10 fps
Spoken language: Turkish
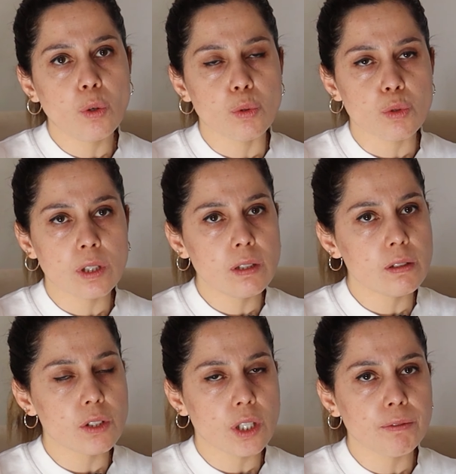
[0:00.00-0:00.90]
O
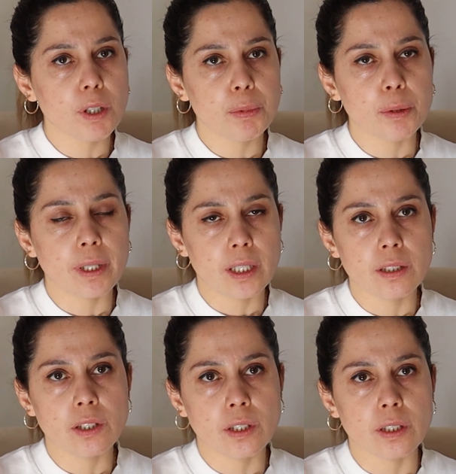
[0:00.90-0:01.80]
yüzden şeffaf bir
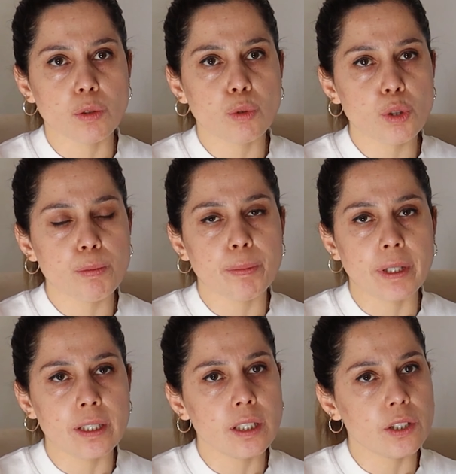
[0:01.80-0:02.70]
belediyecilik, dürüst bir
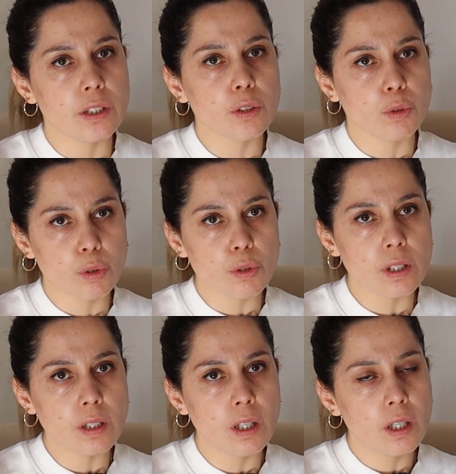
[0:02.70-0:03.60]
belediyecilik
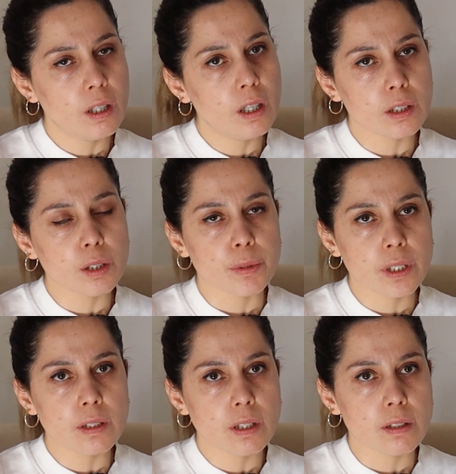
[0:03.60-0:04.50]
diyorsak
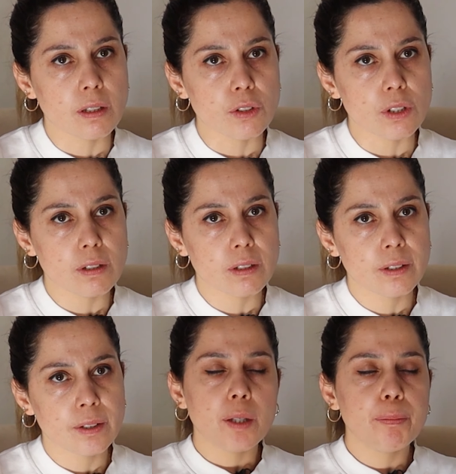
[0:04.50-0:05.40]
halkımıza esas alacağız.
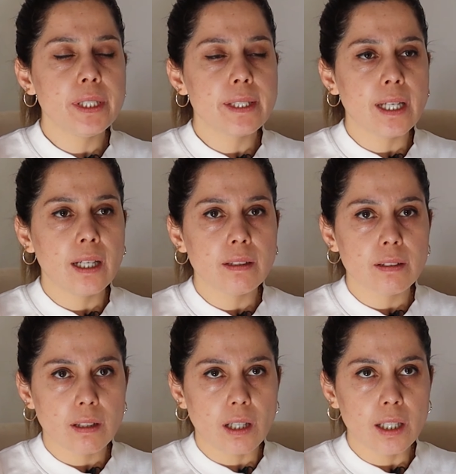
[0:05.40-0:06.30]
E, bizden
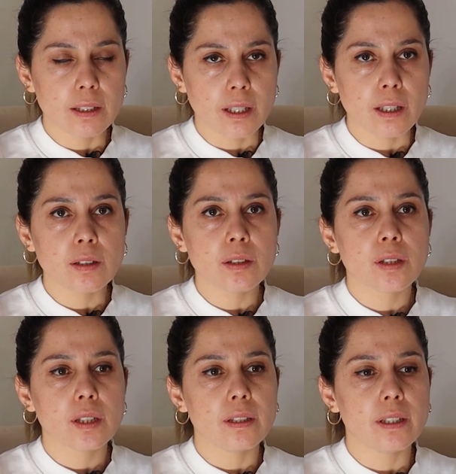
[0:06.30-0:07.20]
alınan,
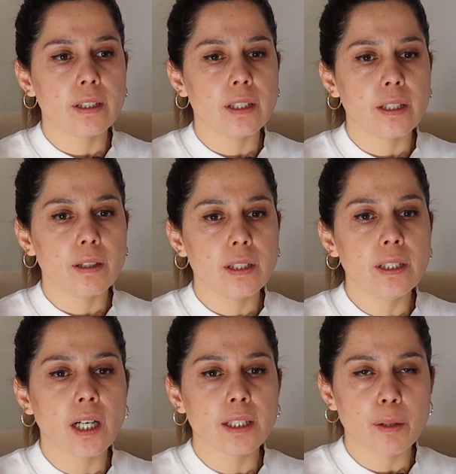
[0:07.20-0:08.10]
e,
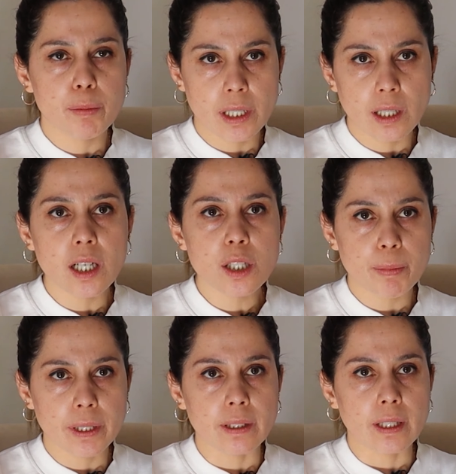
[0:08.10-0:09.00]
irademize
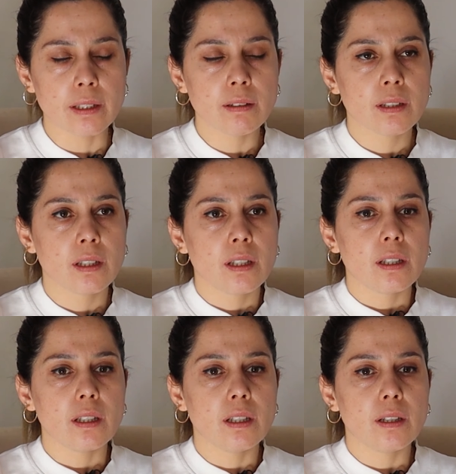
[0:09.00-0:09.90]
gasp edilen,
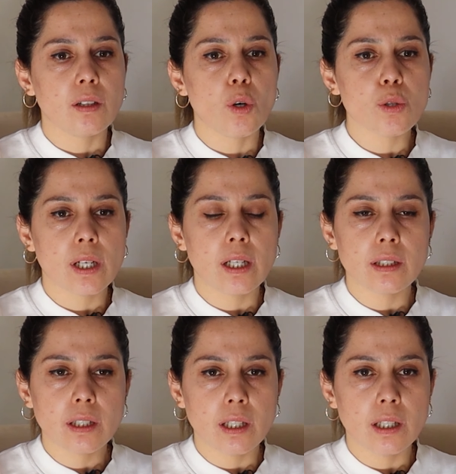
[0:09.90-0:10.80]
e,
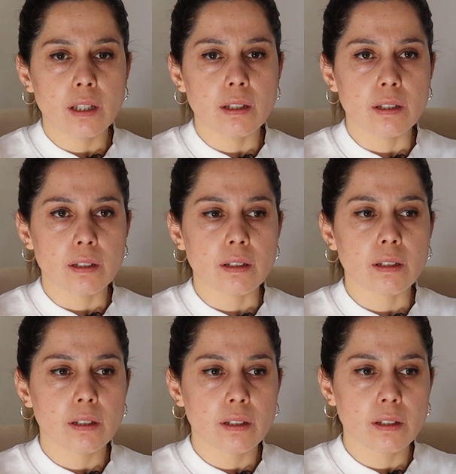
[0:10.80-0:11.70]
özellikle e,
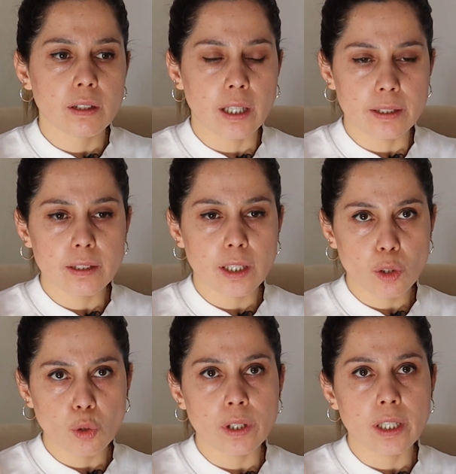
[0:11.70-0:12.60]
kadınlara
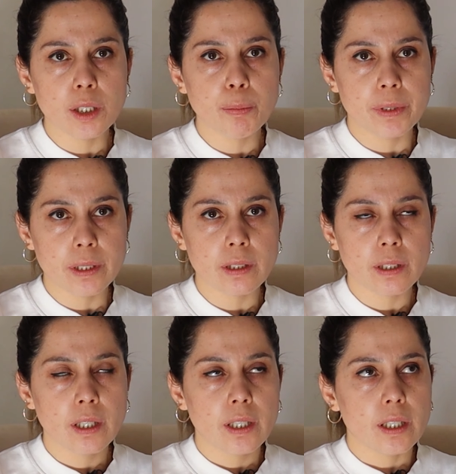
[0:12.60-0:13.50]
yönelik bir
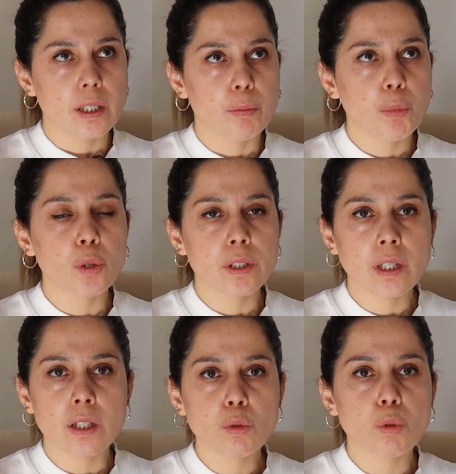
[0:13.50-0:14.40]
e,
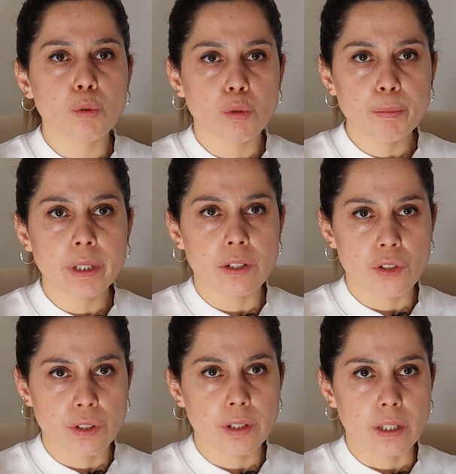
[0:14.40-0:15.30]
politikanın olduğunun
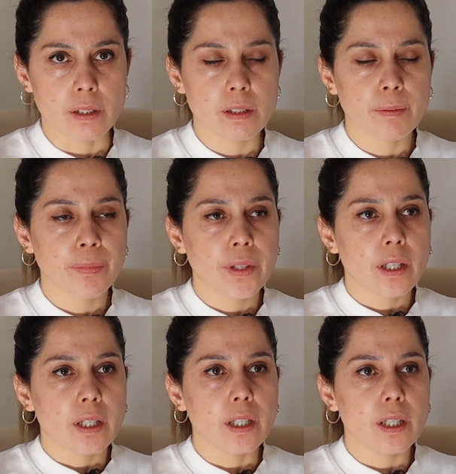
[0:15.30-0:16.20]
bilincindeyiz.
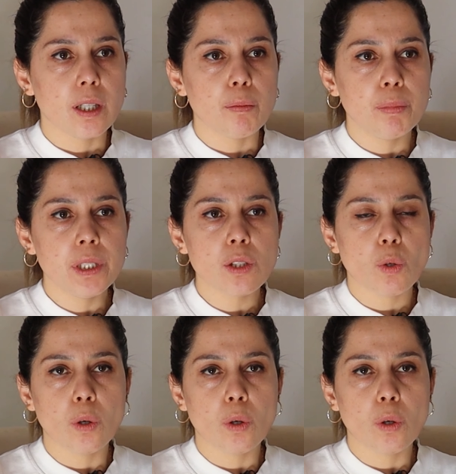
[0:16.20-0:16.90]
E, biz